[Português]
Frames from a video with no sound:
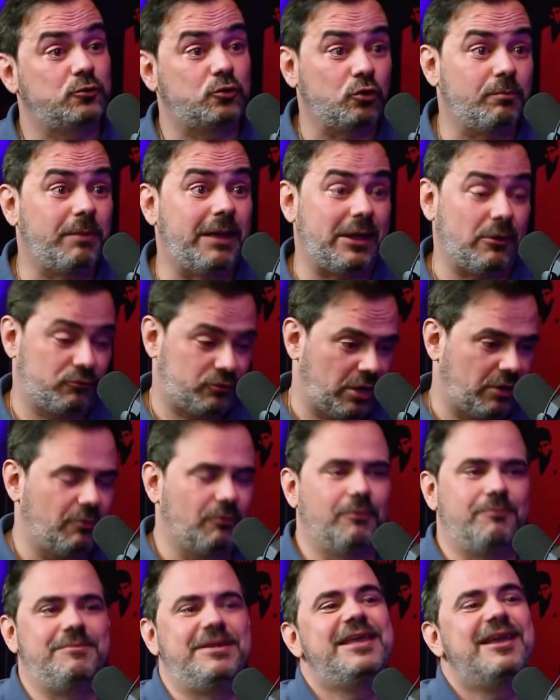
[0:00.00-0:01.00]
Tudo bem, eu
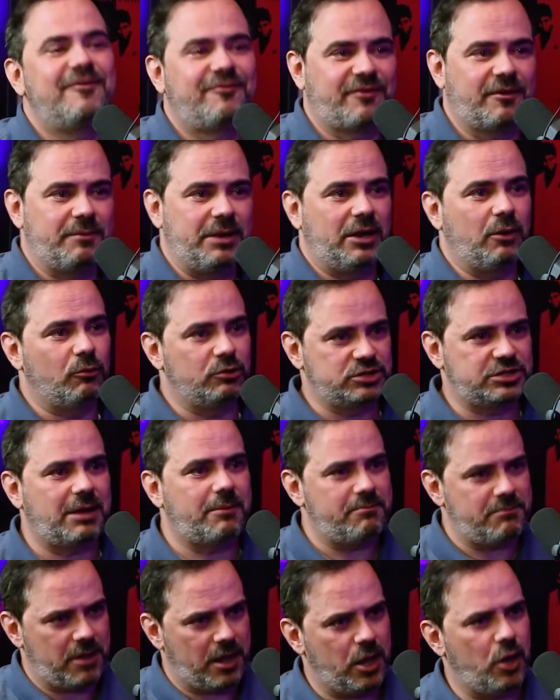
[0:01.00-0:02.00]
tenho minha família hoje,
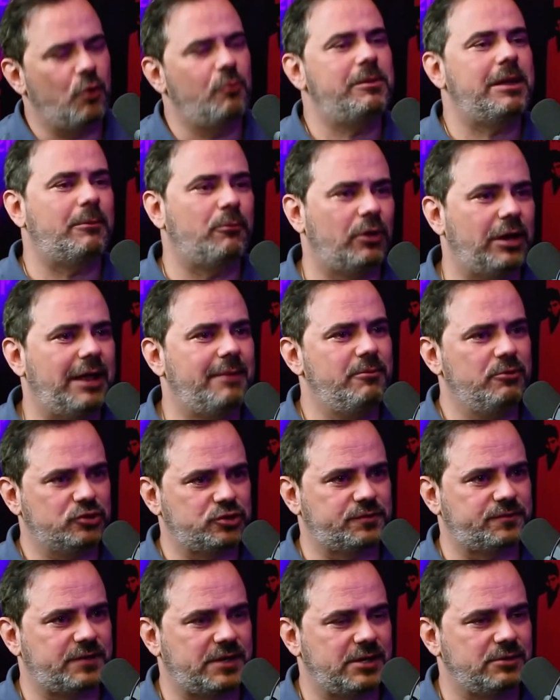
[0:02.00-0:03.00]
é eu, minha mulher e
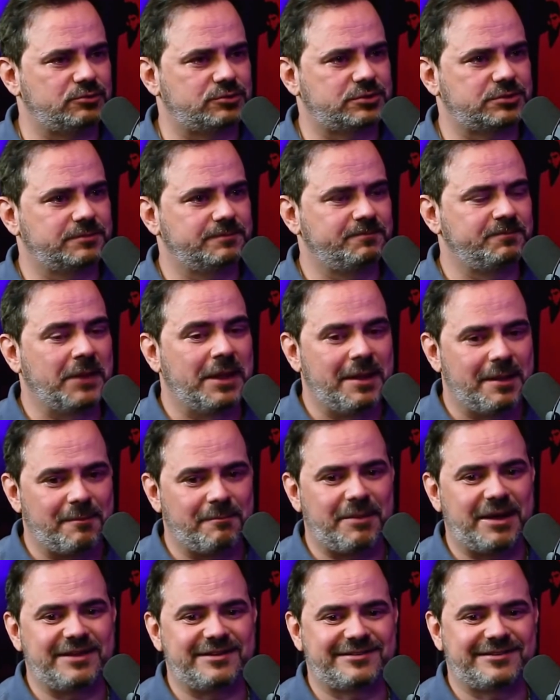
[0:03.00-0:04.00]
meus filhos.
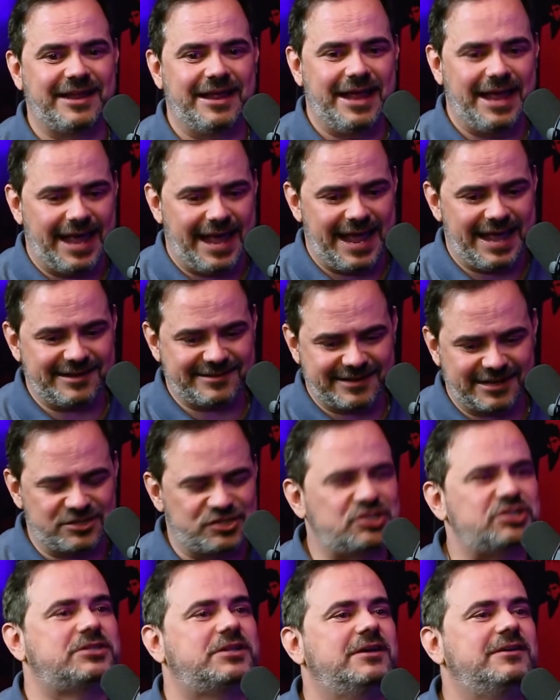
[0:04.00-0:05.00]
Mas essa
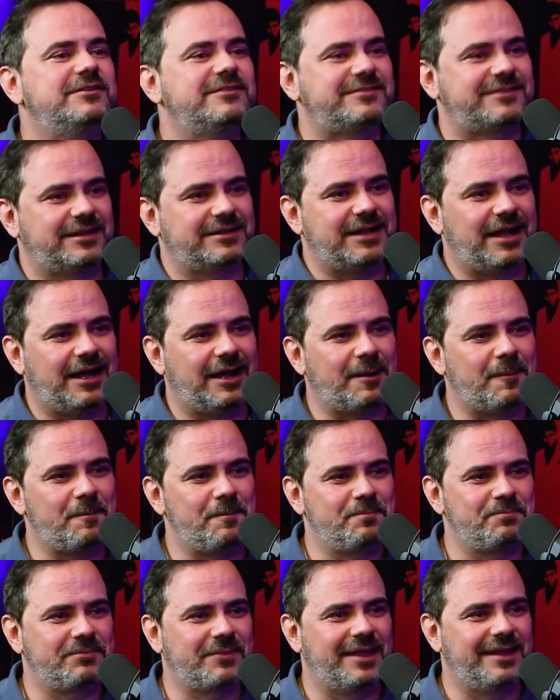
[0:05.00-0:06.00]
distância da,
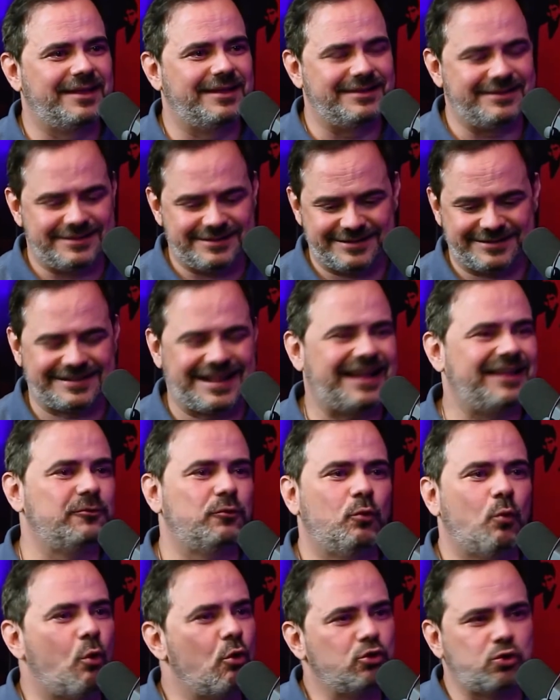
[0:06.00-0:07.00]
de estar
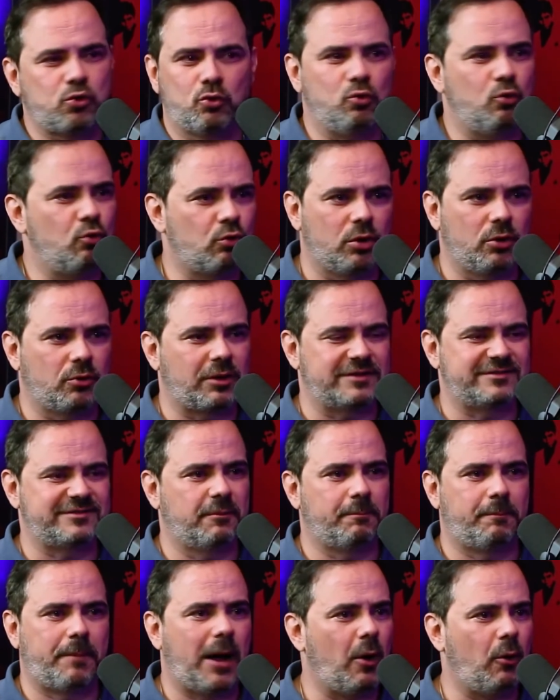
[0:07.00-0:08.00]
num outro núcleo que é
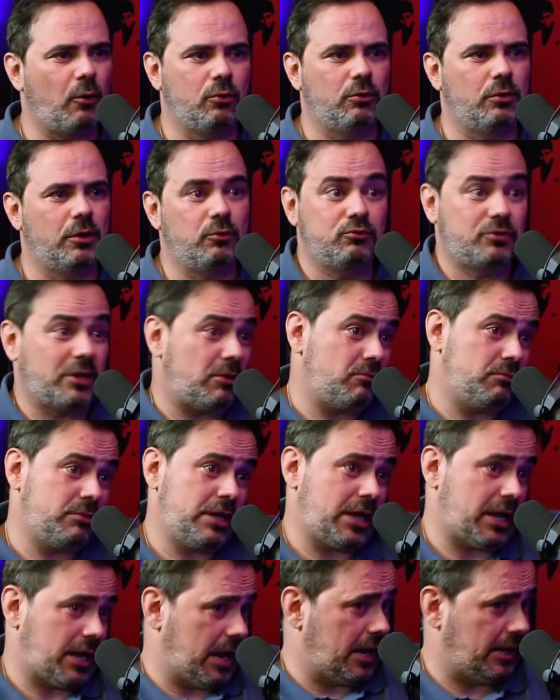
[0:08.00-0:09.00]
São Paulo, eu não tenho
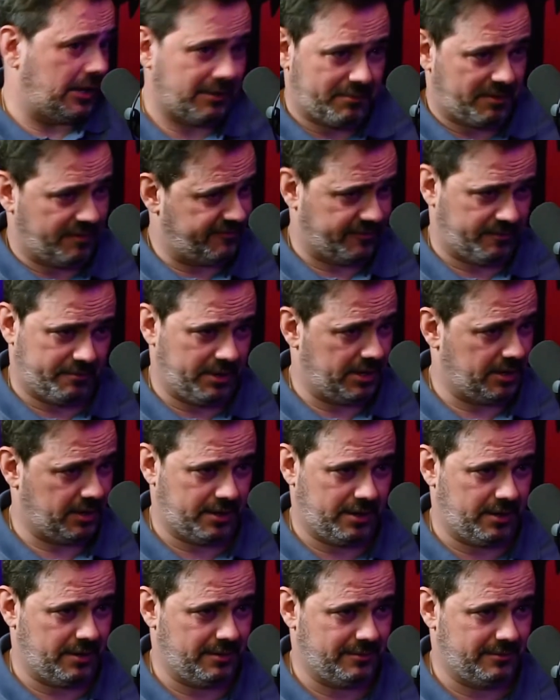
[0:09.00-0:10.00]
ninguém da minha família
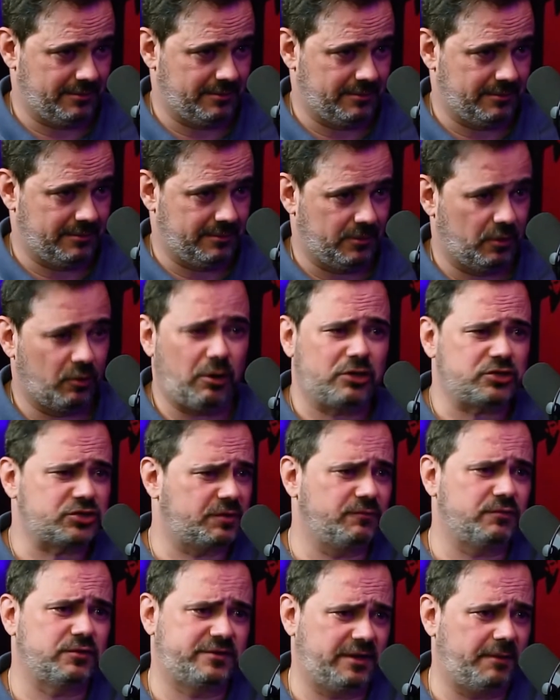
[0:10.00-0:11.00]
aqui. Eu
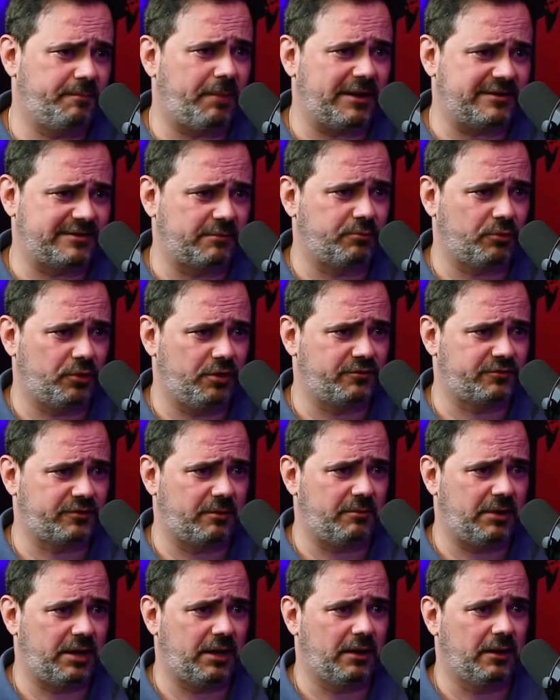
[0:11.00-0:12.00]
acho que você passa por isso também.